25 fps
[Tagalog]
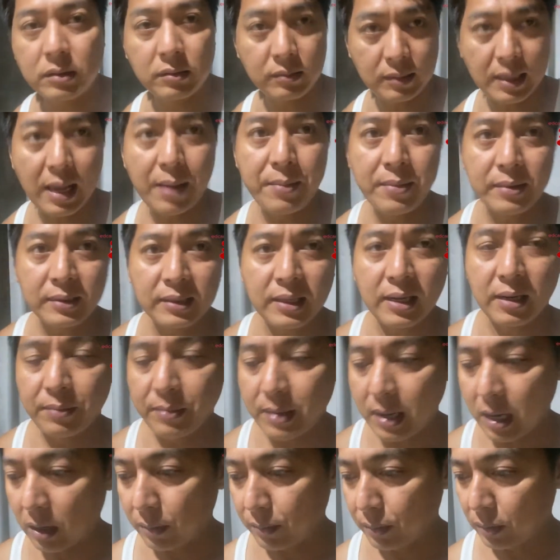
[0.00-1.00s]
tamang
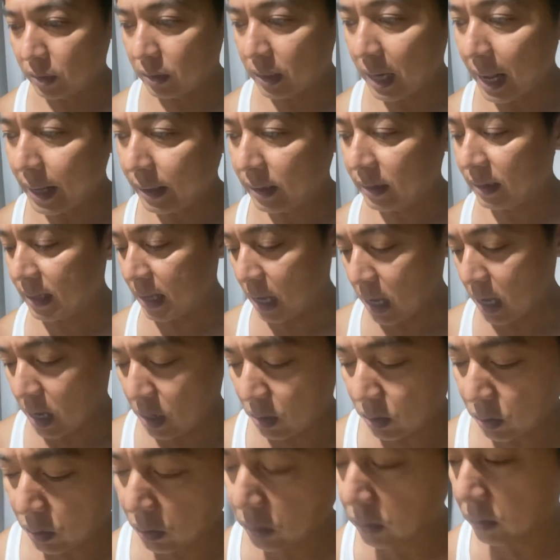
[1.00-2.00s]
trabaho po. Right
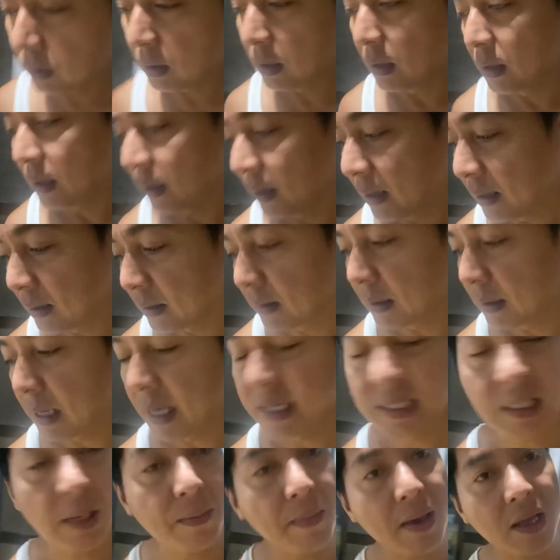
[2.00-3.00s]
now,
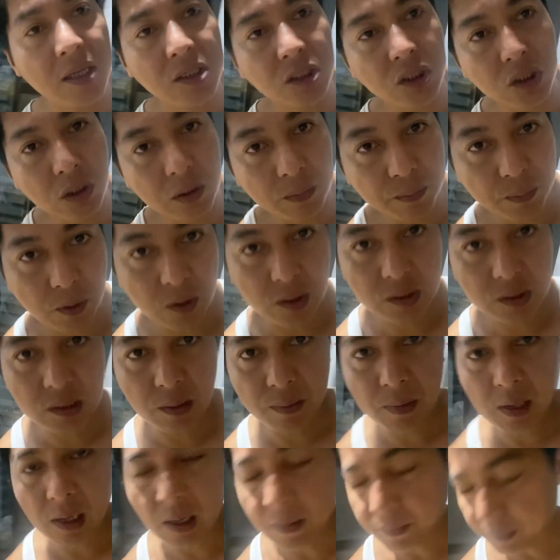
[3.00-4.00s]
as I mentioned po sa
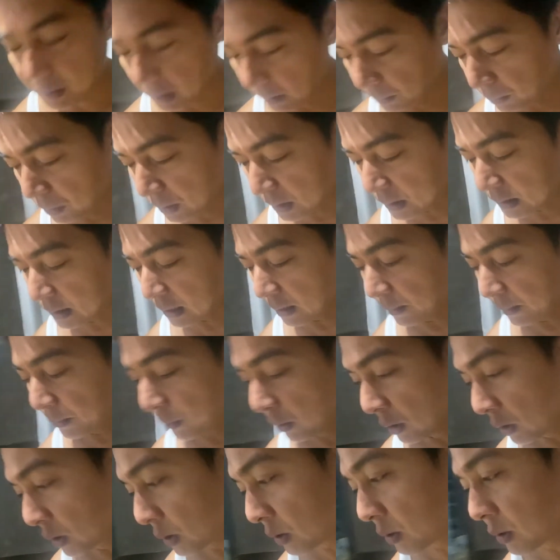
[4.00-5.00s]
mga previous sa uh,
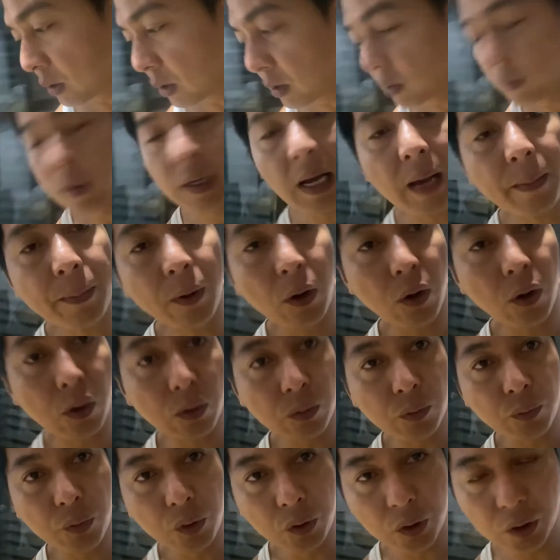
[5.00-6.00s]
post ko, wala po
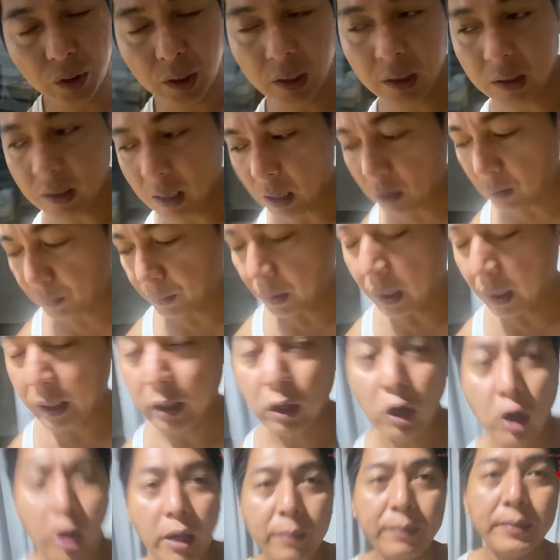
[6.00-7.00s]
akong work. Ako po ay
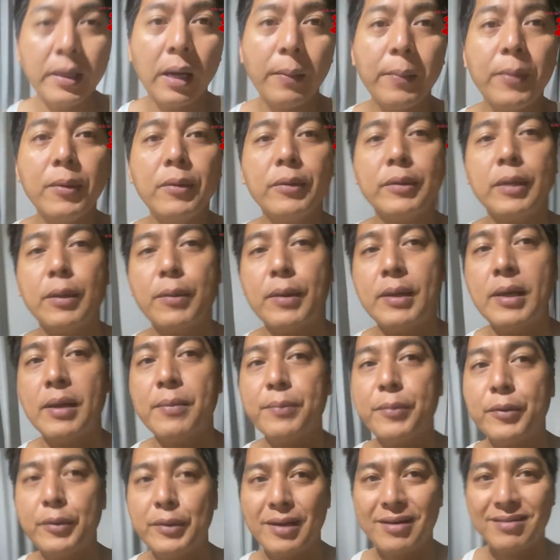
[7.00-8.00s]
OFW yung nawalan
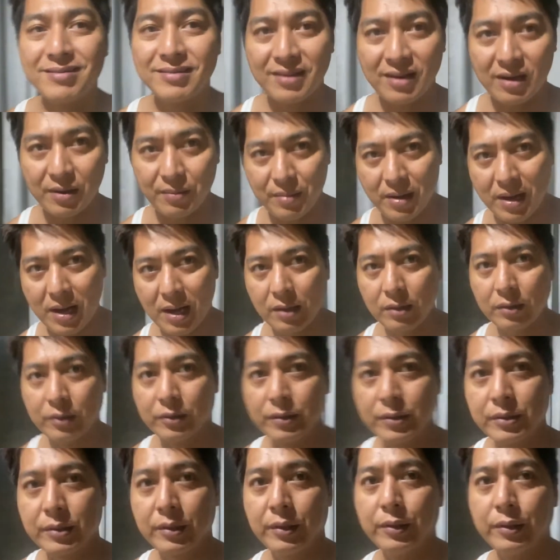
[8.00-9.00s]
po ng
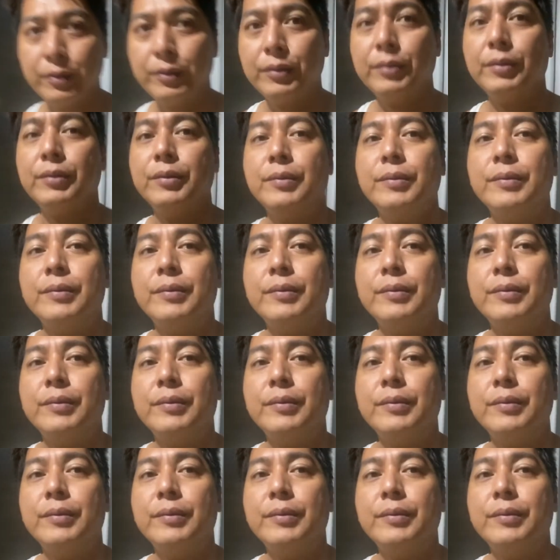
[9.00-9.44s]
trabaho. So,